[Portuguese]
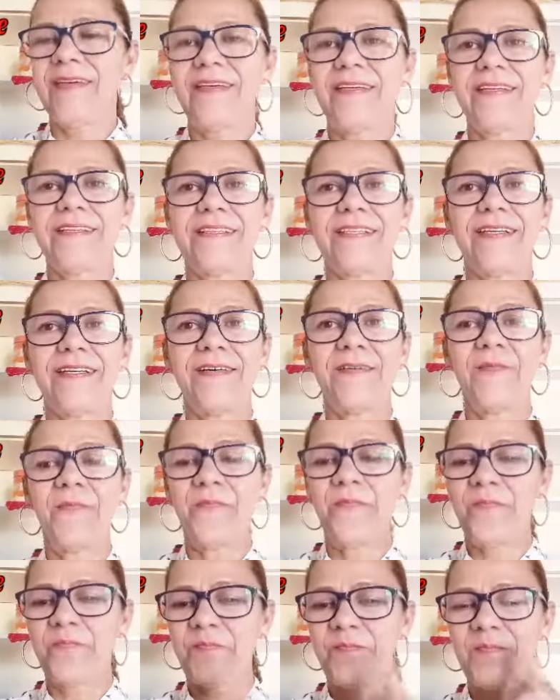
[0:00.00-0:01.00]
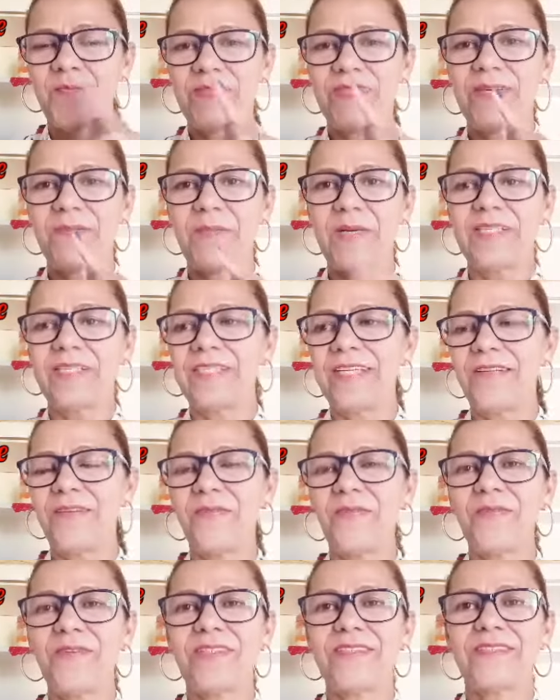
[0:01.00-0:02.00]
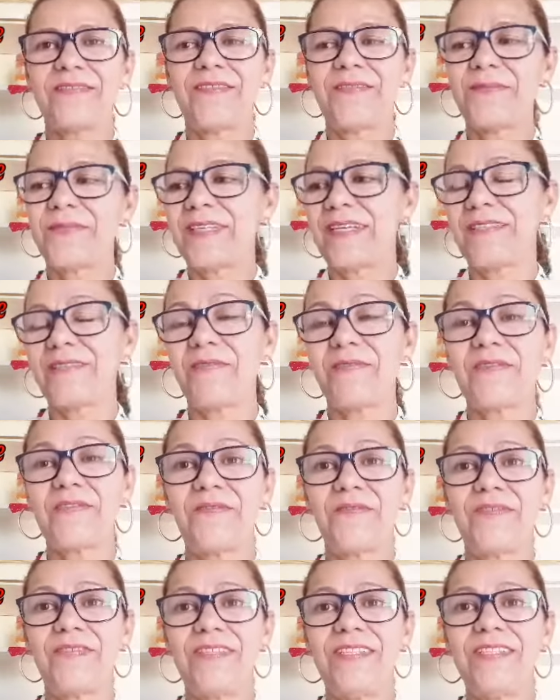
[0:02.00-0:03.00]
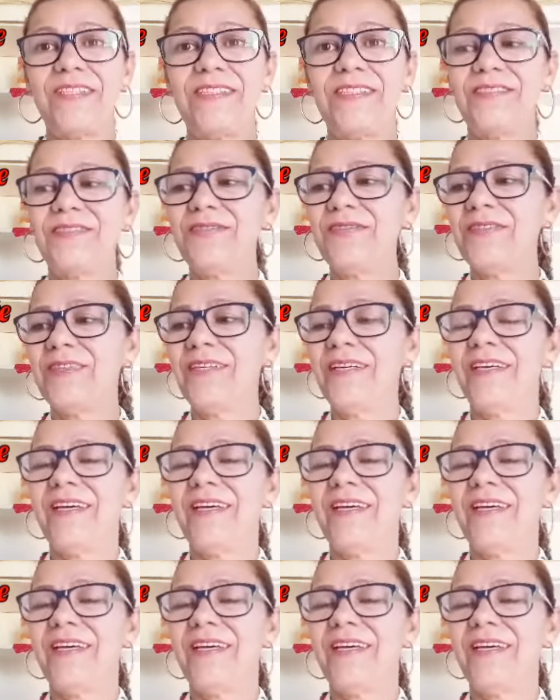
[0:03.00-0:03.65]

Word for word: Então, sem mais delongas, vamos ao nosso vídeo.